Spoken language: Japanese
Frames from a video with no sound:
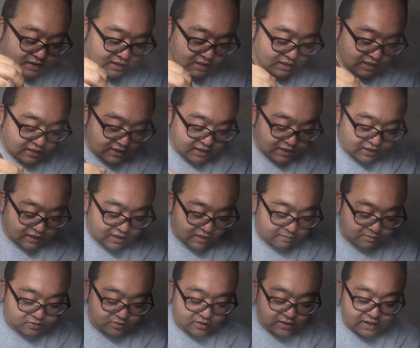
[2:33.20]
ああ、いいね、いいね。
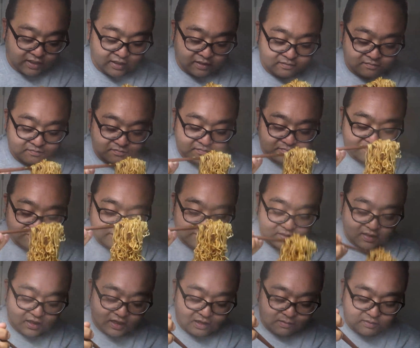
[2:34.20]
青じょいね。
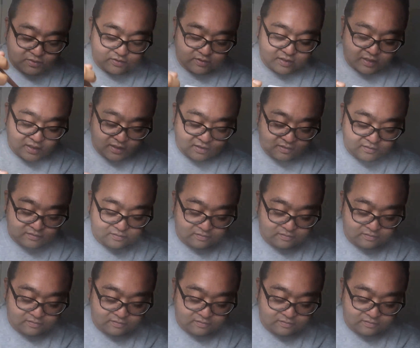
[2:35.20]
青じょいね。